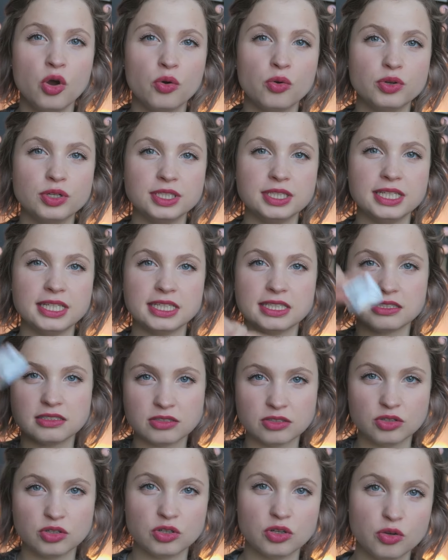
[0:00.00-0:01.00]
und nicht
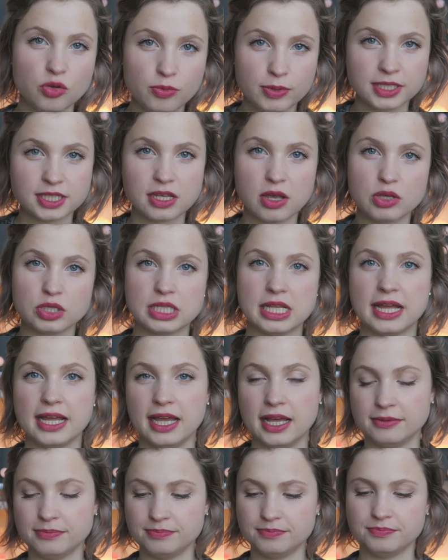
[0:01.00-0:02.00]
übelst
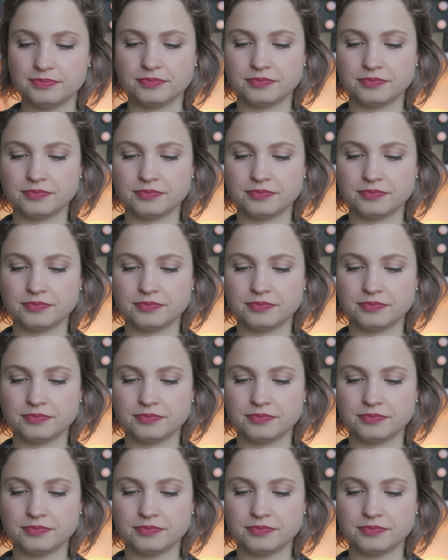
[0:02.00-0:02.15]
ausleiern.